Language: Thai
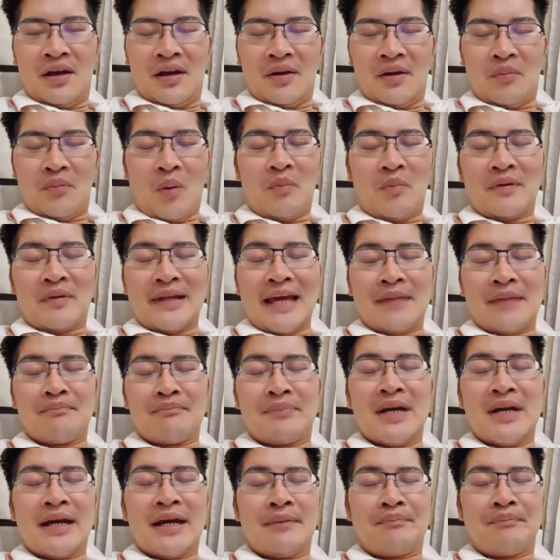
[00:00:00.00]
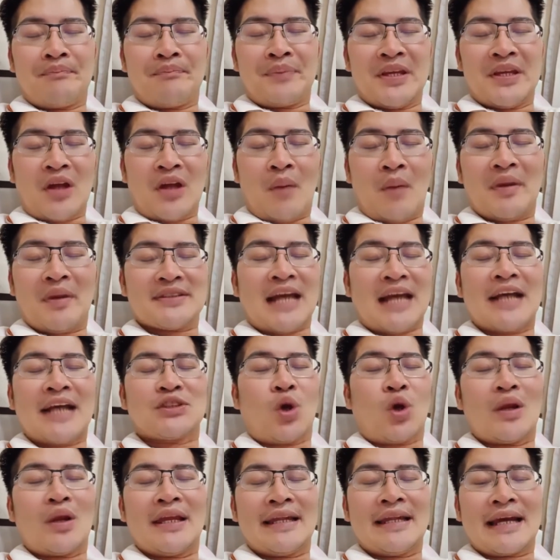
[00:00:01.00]
ผมเรียนเพื่อพี่น้องประชาช
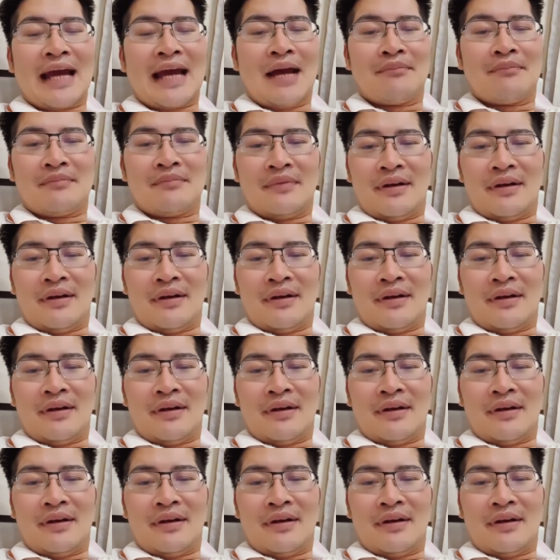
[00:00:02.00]
นเลยนะครับ